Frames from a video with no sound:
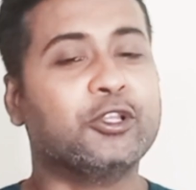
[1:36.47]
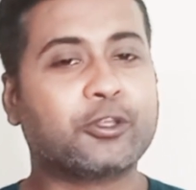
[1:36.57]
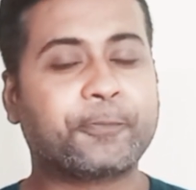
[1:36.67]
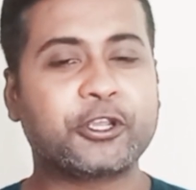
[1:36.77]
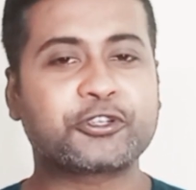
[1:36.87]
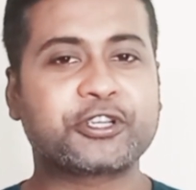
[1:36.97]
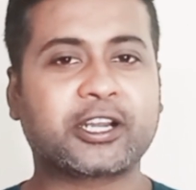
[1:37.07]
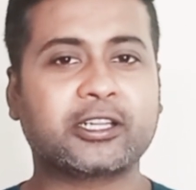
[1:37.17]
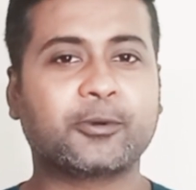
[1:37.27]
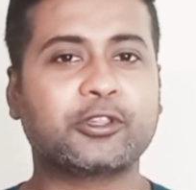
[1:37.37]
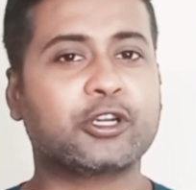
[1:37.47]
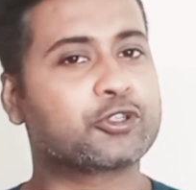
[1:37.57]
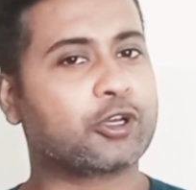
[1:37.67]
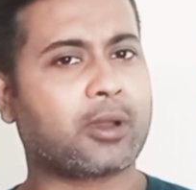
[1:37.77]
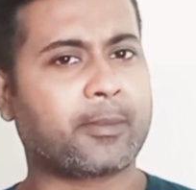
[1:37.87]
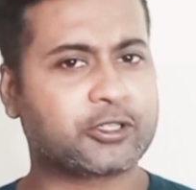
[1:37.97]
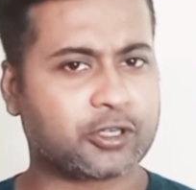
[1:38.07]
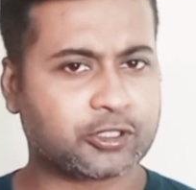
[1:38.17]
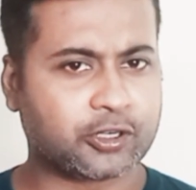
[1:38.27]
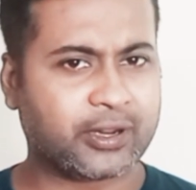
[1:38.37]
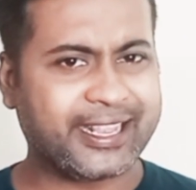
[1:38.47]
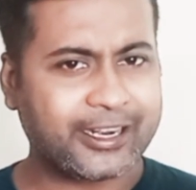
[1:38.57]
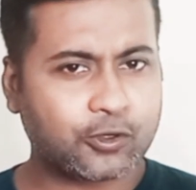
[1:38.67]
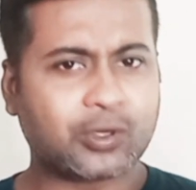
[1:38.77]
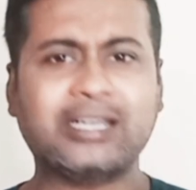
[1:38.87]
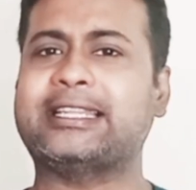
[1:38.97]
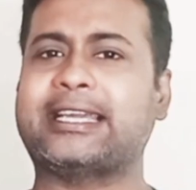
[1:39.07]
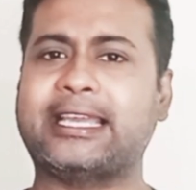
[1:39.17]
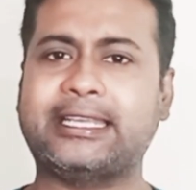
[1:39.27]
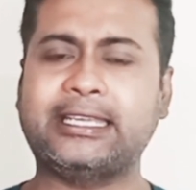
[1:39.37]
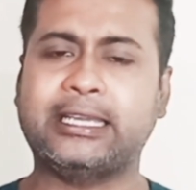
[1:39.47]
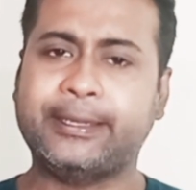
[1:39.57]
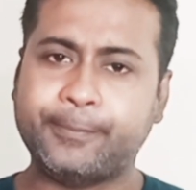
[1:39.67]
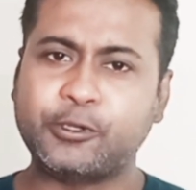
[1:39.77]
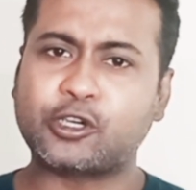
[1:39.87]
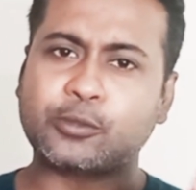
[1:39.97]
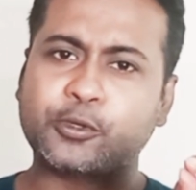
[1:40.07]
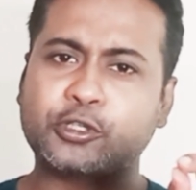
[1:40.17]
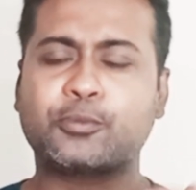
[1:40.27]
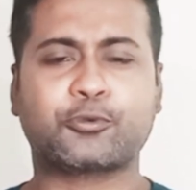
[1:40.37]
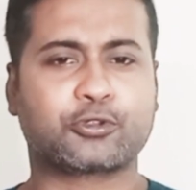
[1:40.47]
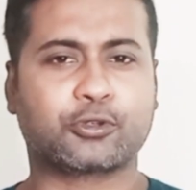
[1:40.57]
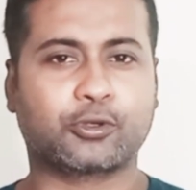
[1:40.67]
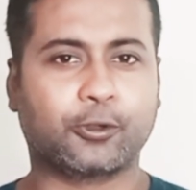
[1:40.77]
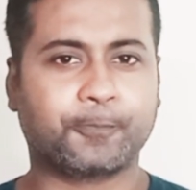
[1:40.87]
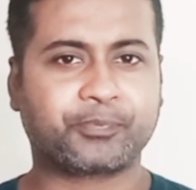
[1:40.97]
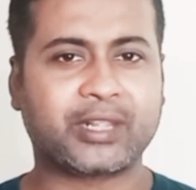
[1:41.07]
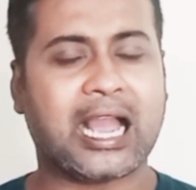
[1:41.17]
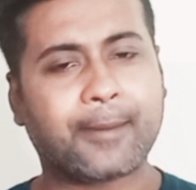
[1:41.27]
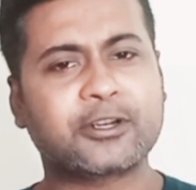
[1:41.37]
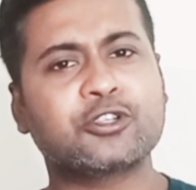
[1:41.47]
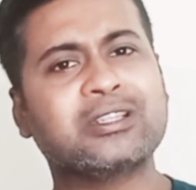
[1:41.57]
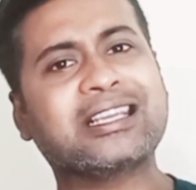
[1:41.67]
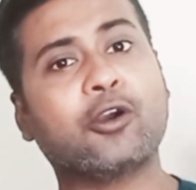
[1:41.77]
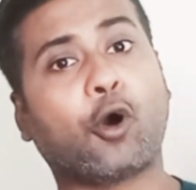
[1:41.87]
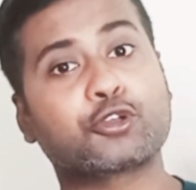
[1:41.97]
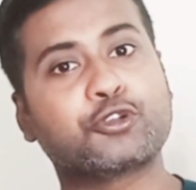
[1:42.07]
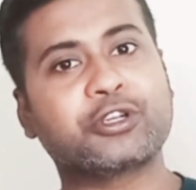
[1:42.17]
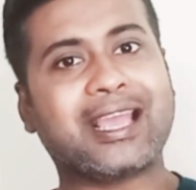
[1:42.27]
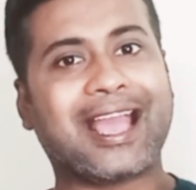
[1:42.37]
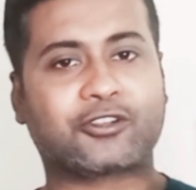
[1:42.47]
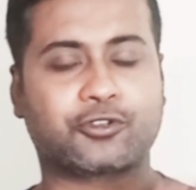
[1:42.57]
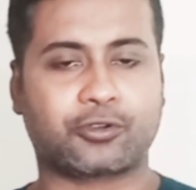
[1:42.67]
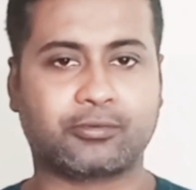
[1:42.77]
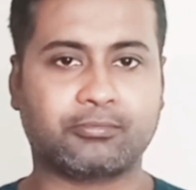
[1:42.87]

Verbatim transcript: তো প্রিয় শিক্ষার্থী বন্ধুরা চলো আমরা ঝটঝট করে একটুখানি দেখে নিই বিগত বছরের প্রশ্নগুলো আমরা যদি দেখি অসুখী একজন